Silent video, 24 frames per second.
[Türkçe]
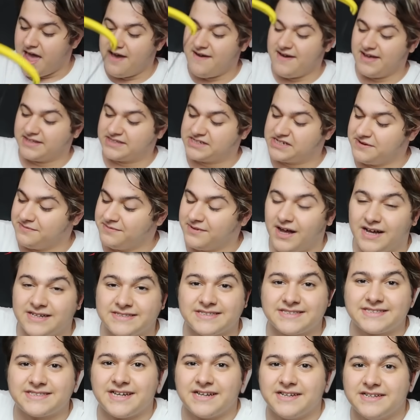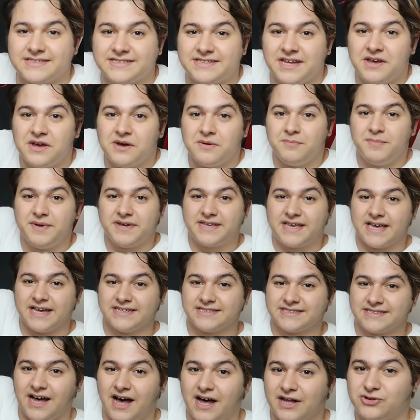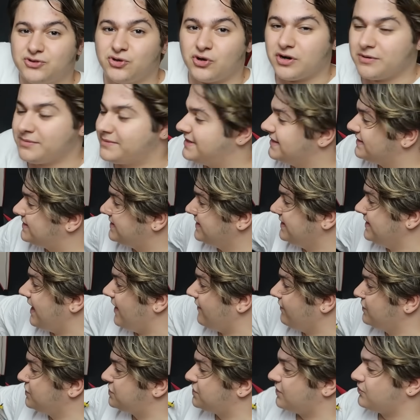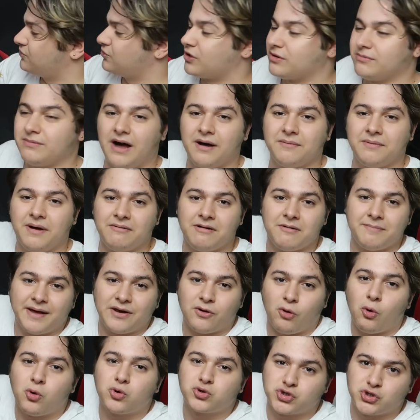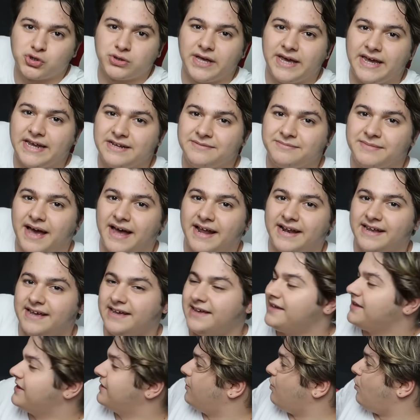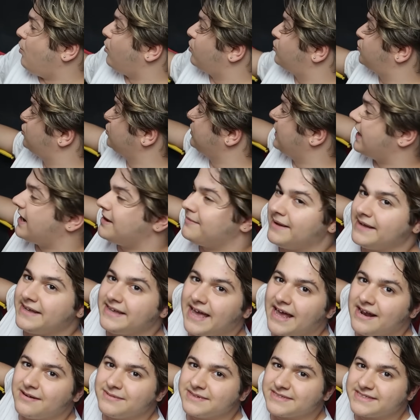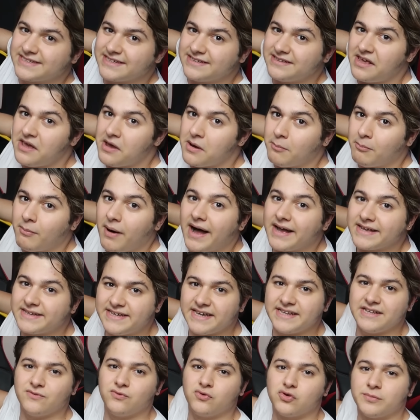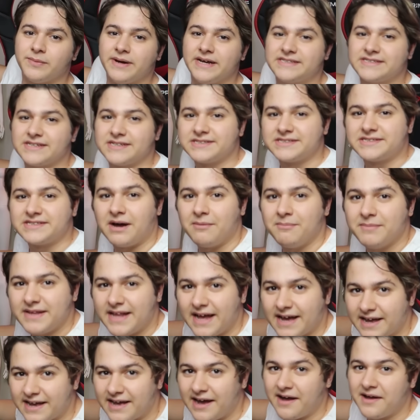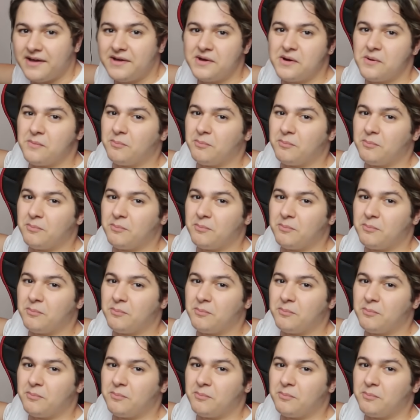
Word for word: Evet şimdi hazırsanız bir kez daha atıyorum. Kesin yanlış atıyorum abi ama ben okçu değilim yani. Okçular hemen gelmesin. Mankeni vurmaya çalışacağım. Bir dakika.